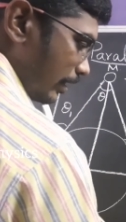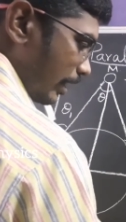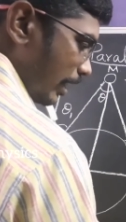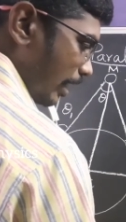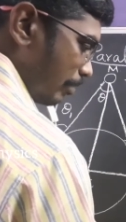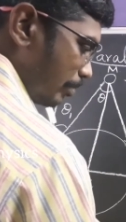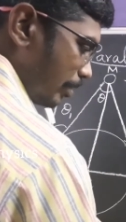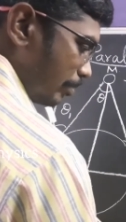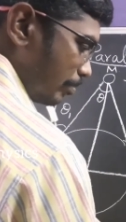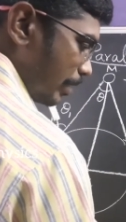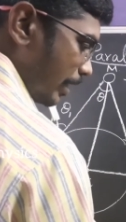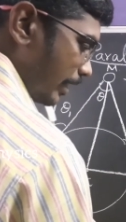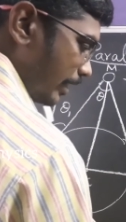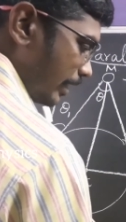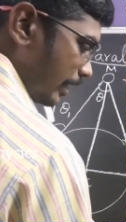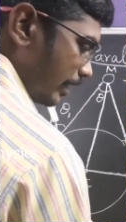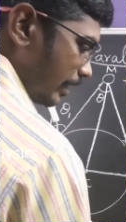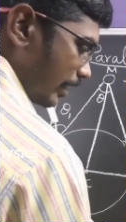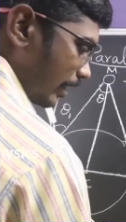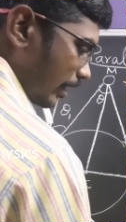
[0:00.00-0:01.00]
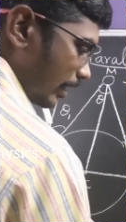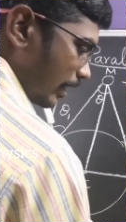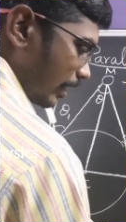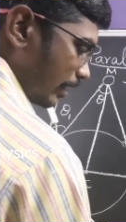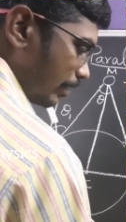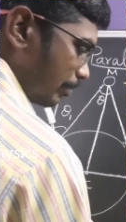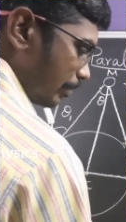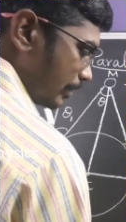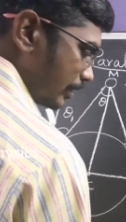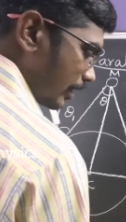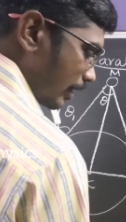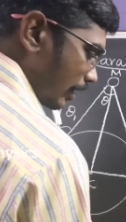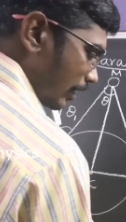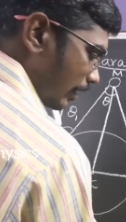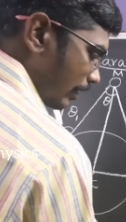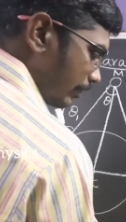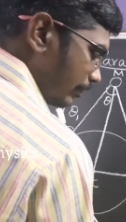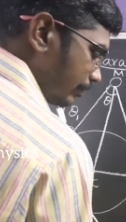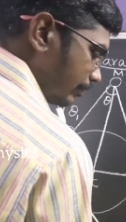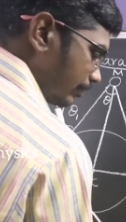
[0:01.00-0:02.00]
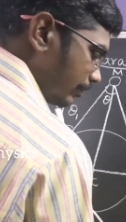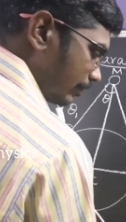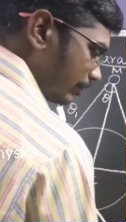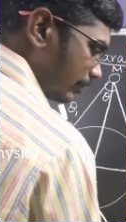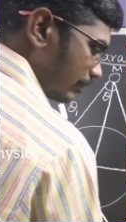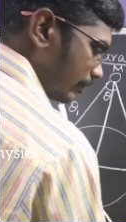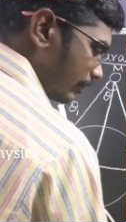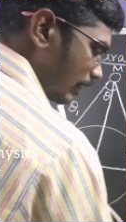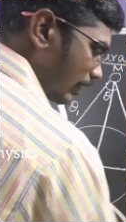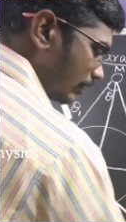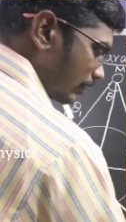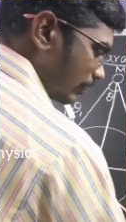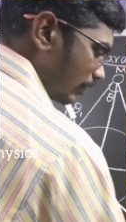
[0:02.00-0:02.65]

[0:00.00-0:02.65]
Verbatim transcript: ஏபி பை டீட்டா கண்டுபிடிச்சிடலாம் தட்ஸ்